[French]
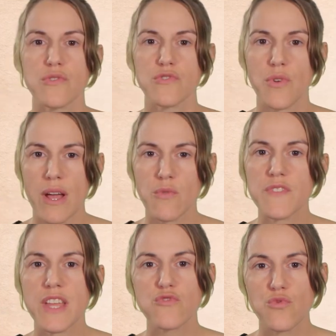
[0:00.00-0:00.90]
Cela
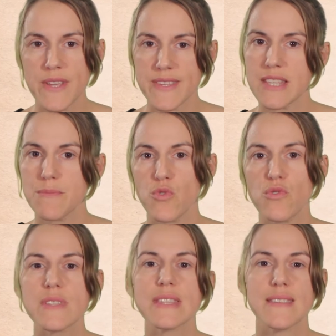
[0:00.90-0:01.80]
concerne tous les
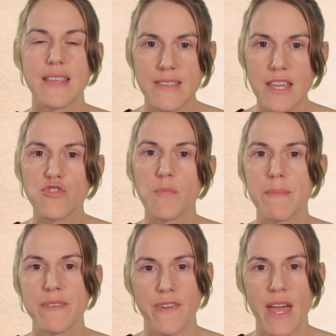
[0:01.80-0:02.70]
animaux, des insectes aux
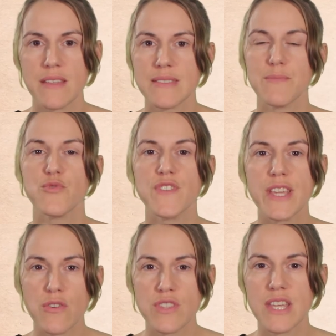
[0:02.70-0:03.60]
mammifères, des plus
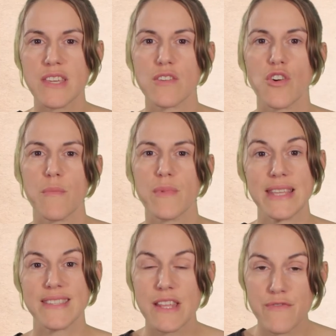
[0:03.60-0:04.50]
iconiques comme
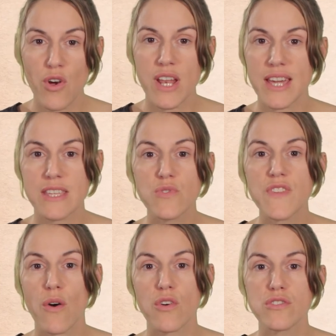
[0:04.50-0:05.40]
les éléphants et les
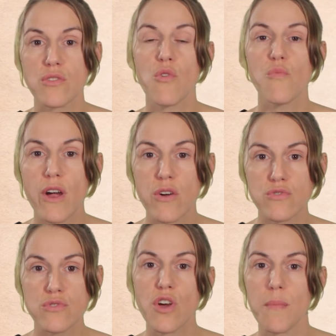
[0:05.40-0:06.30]
rhinocéros, aux
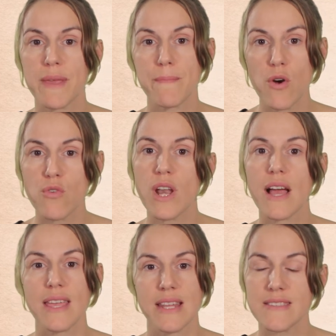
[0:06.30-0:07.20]
connus comme les
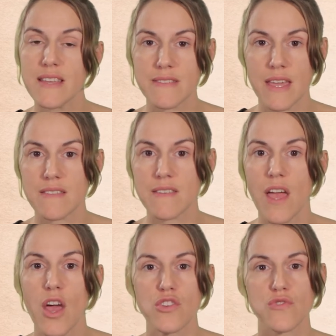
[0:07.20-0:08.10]
pangolins et les insectes.
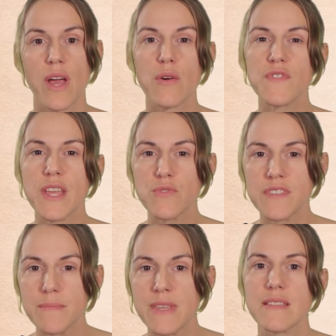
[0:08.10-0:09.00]
Cela concerne
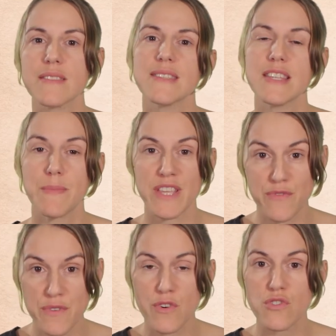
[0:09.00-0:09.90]
aussi bien des espèces
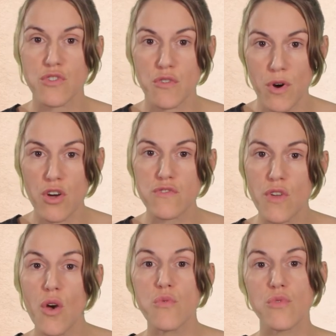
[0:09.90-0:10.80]
vivantes que mortes,
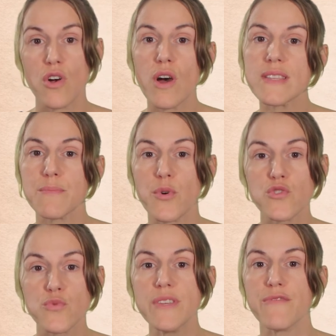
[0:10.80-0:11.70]
ou encore des
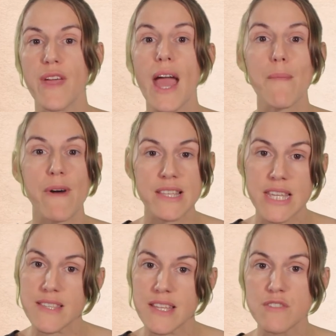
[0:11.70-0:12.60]
produits faits à
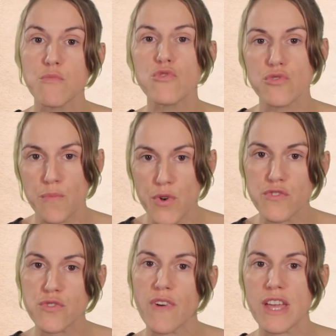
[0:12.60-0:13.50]
partir d'animaux ou de
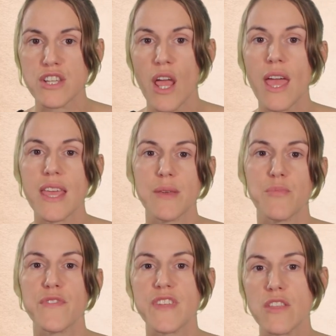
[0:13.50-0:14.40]
plantes sauvages qui
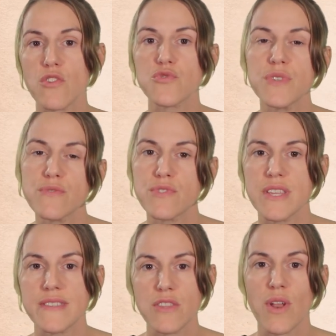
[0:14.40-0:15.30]
peuvent être ensuite
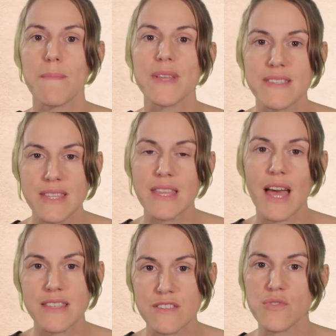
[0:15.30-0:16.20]
utilisés dans la médecine
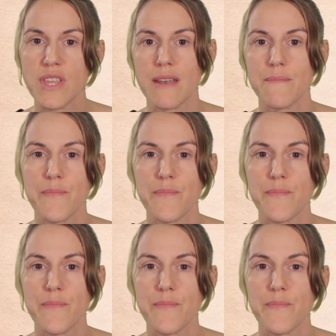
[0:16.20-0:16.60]
traditionnelle.